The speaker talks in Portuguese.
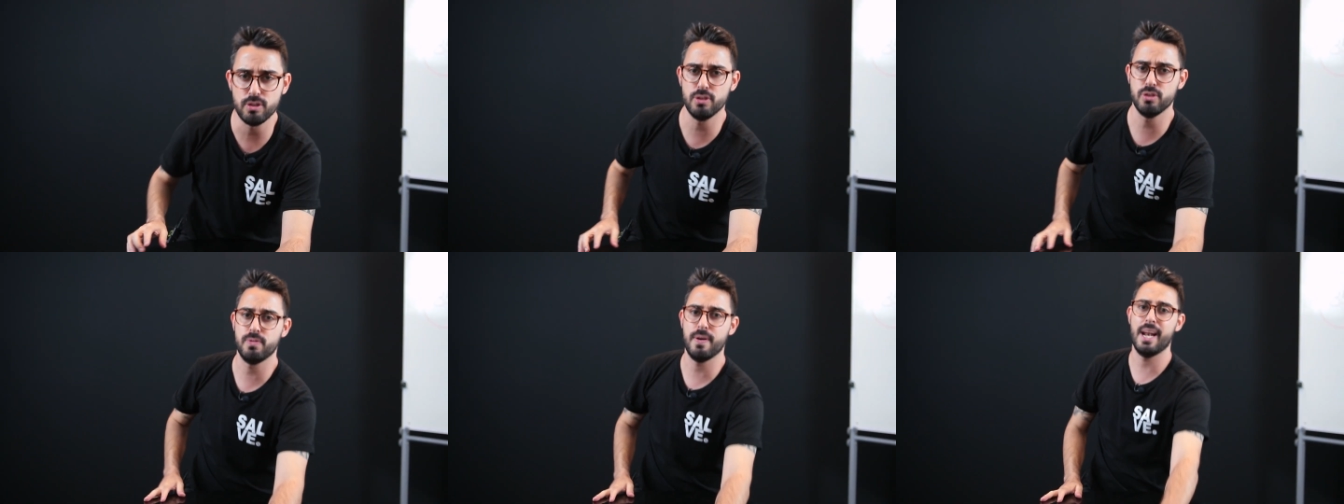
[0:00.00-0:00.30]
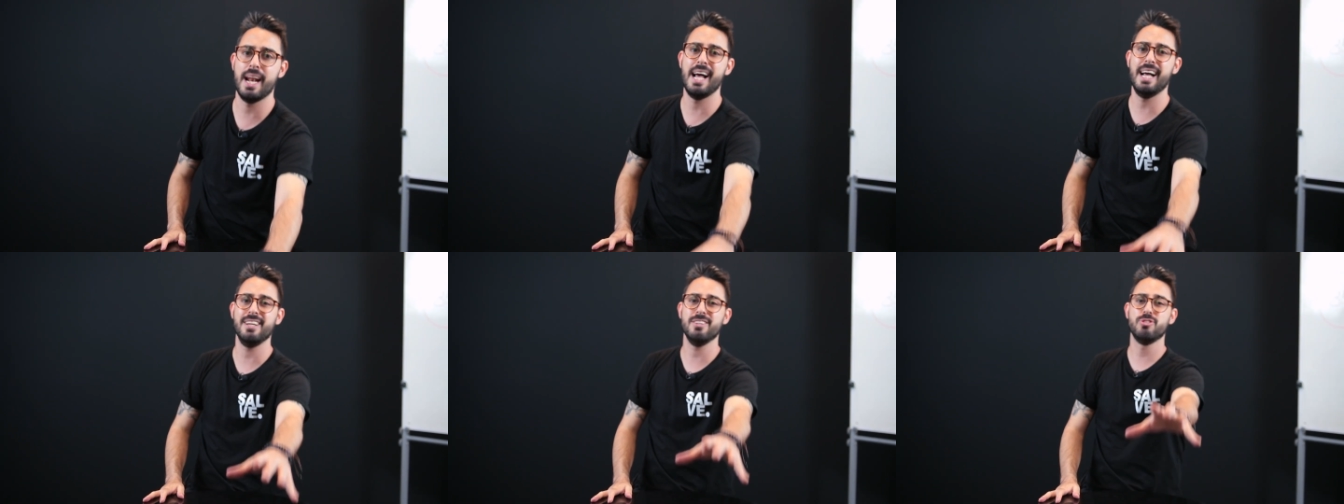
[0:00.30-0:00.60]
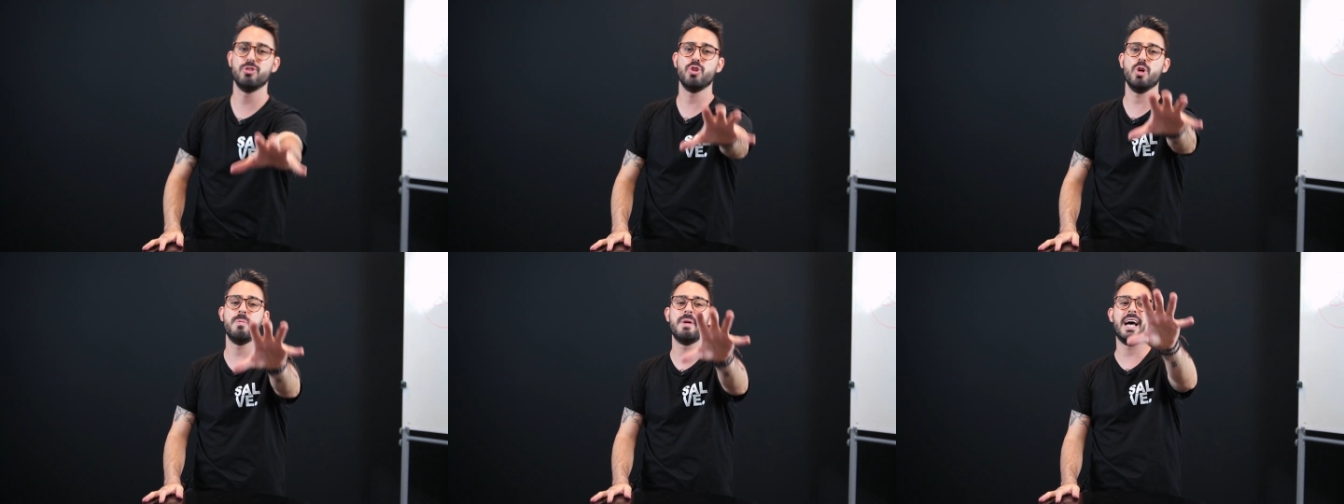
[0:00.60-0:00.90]
vamos falar
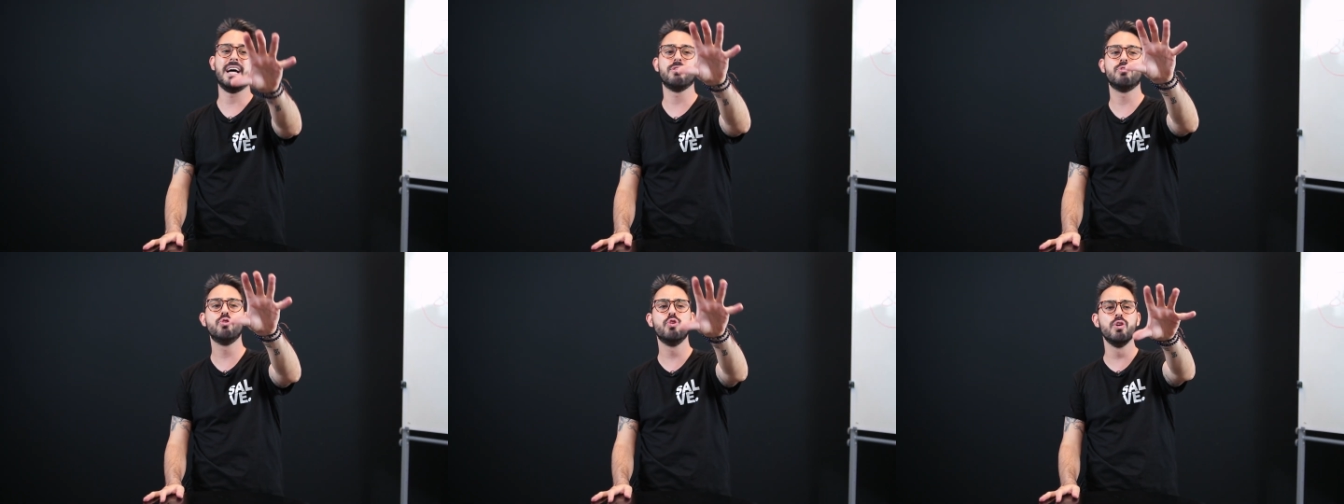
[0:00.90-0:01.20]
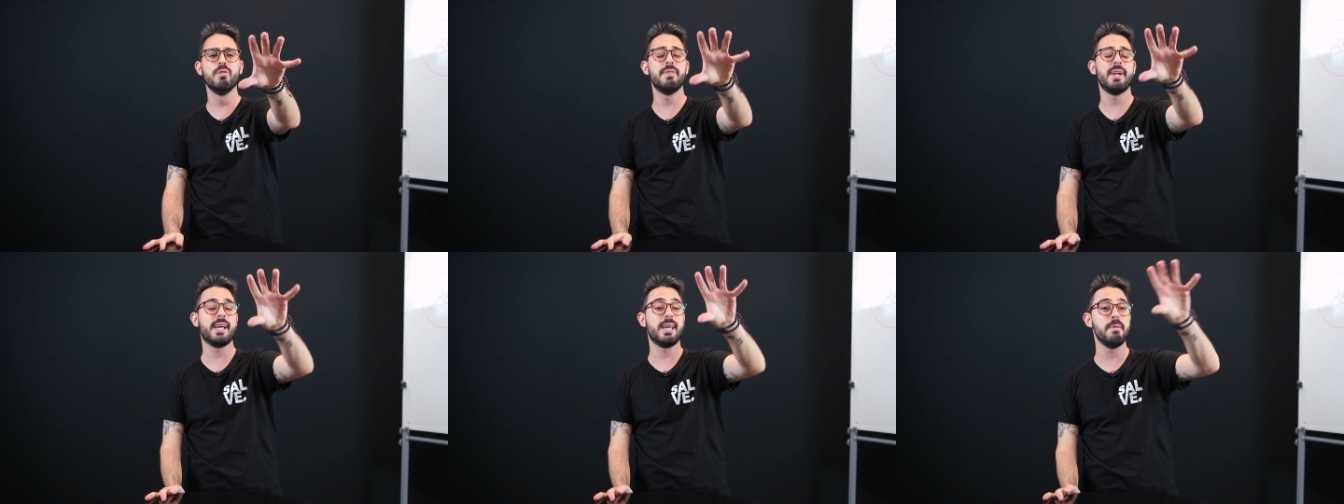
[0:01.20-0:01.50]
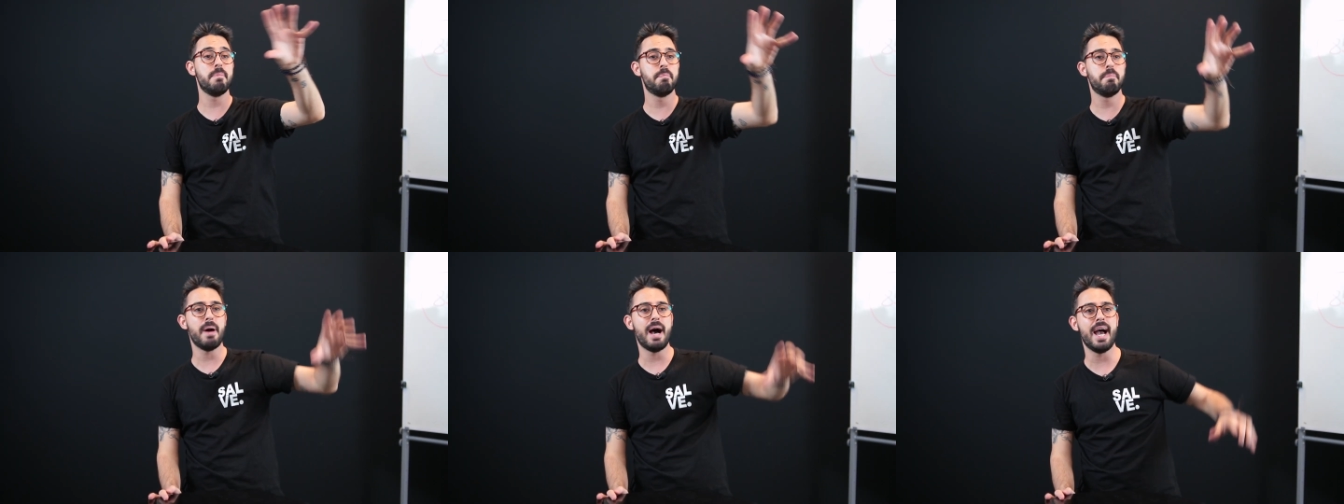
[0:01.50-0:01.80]
sobre a dúvida
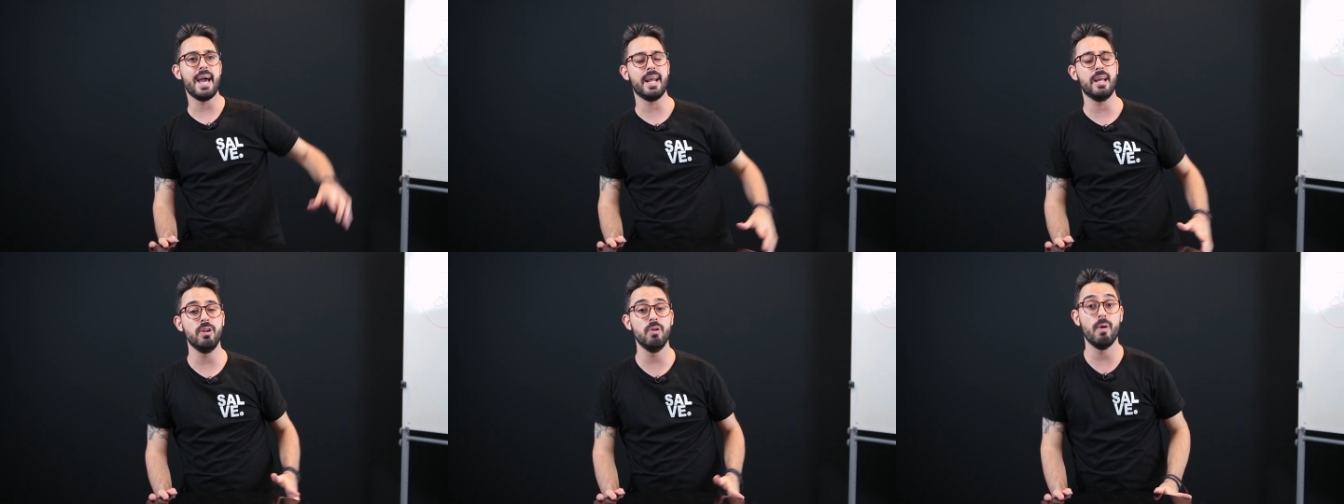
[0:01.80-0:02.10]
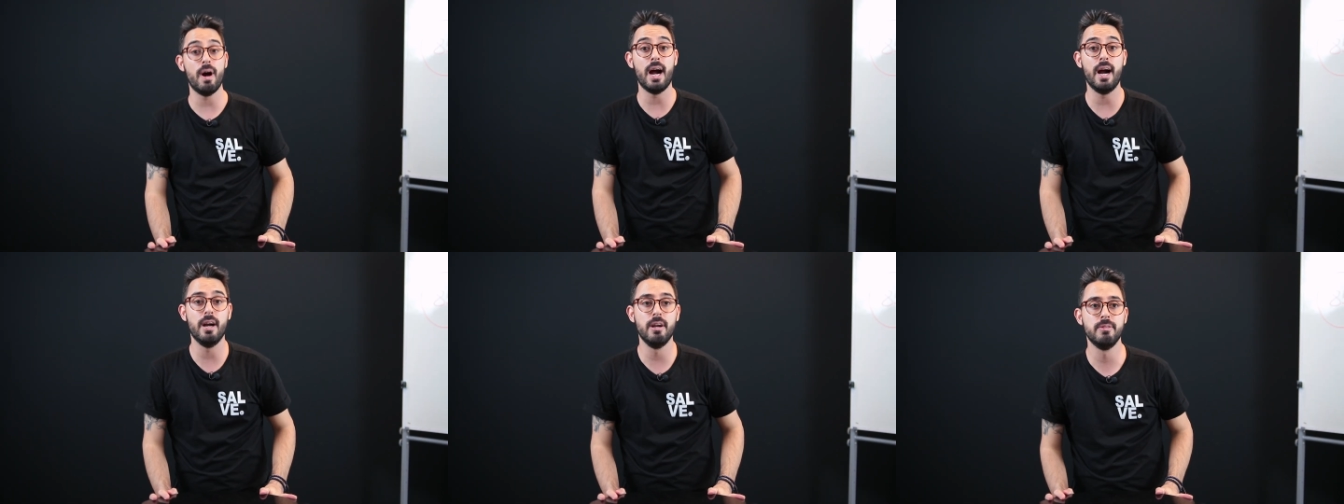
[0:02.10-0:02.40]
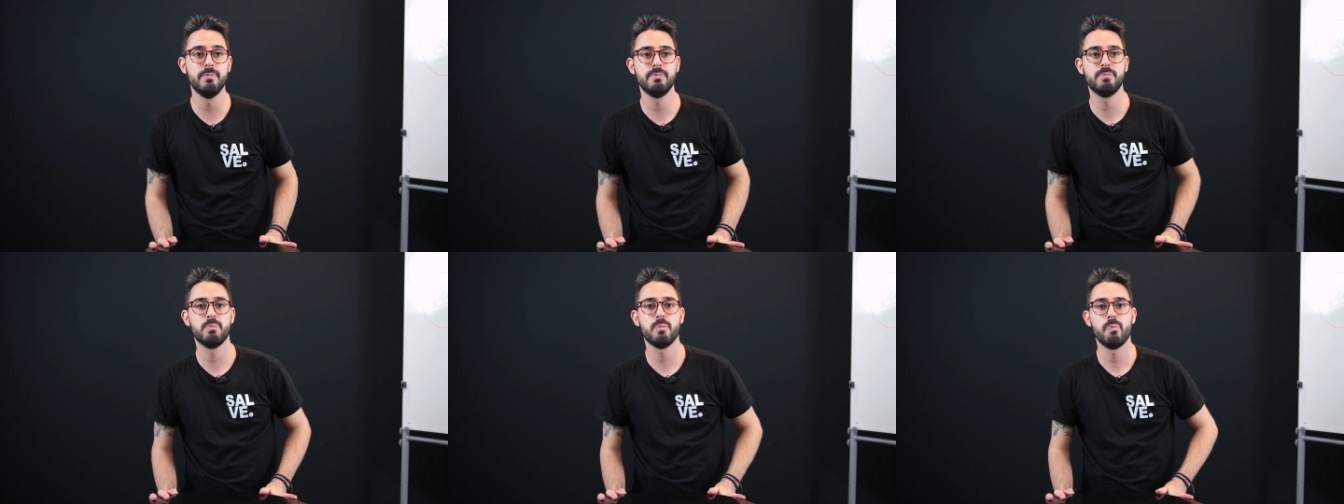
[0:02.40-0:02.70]
que paira no
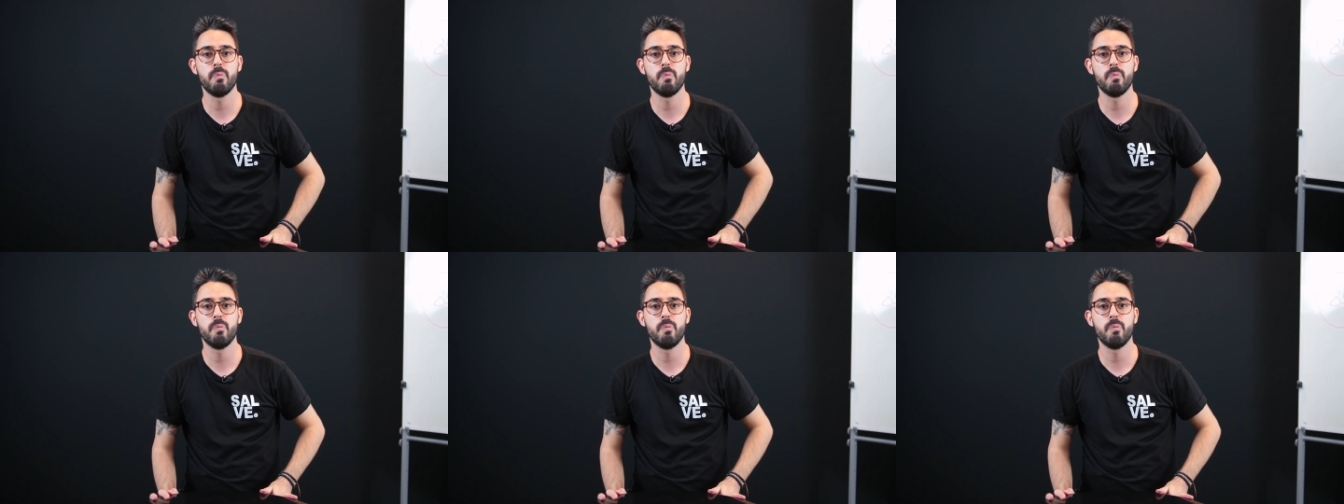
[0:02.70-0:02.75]
ar.